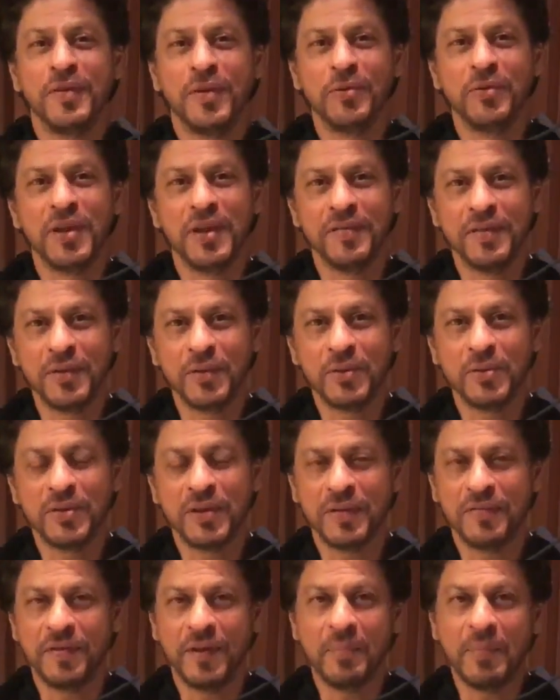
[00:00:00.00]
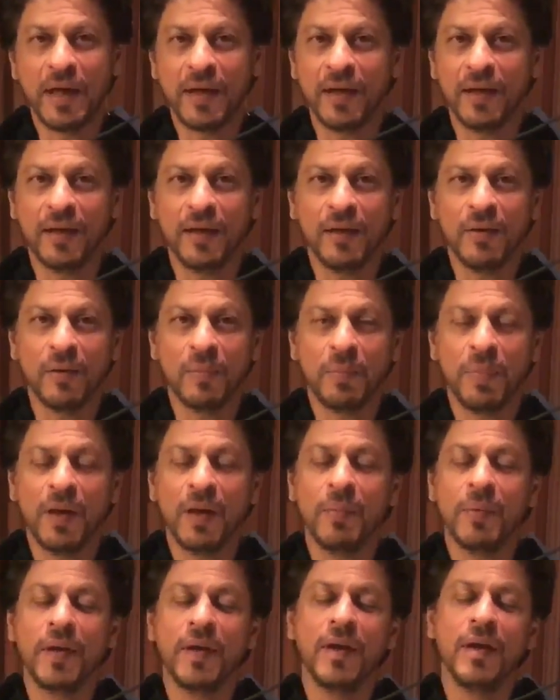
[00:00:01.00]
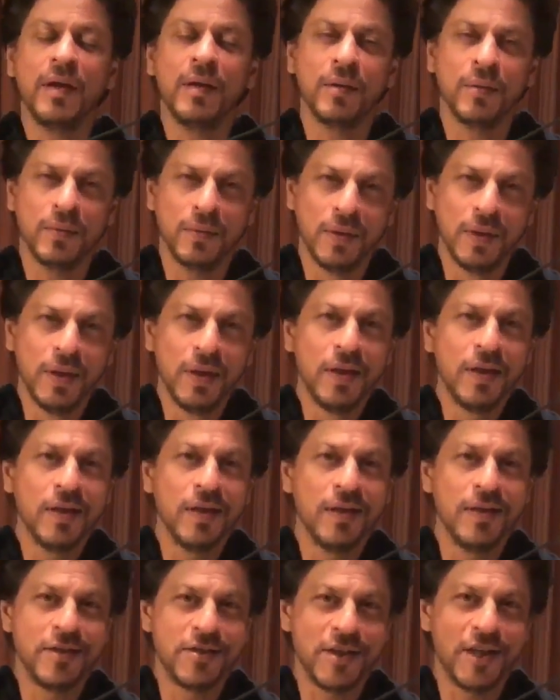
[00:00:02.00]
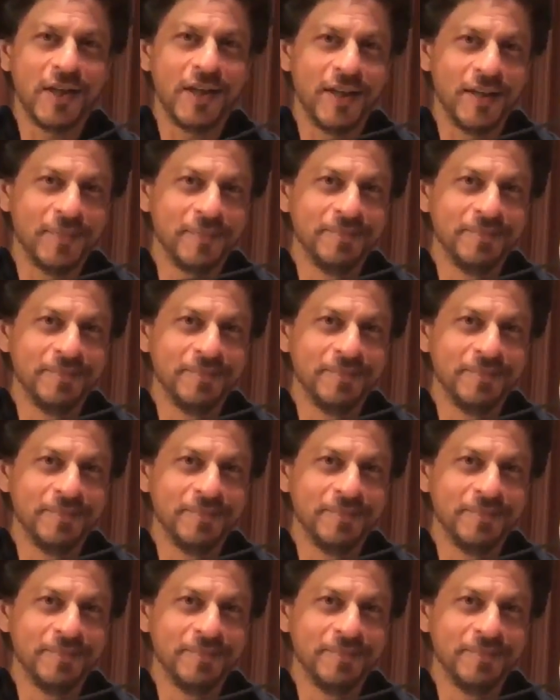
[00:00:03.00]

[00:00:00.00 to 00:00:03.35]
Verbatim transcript: को और वरुण धवन को उनकी फिल्म आ रही है और बड़ी बड़ी हिट हो इन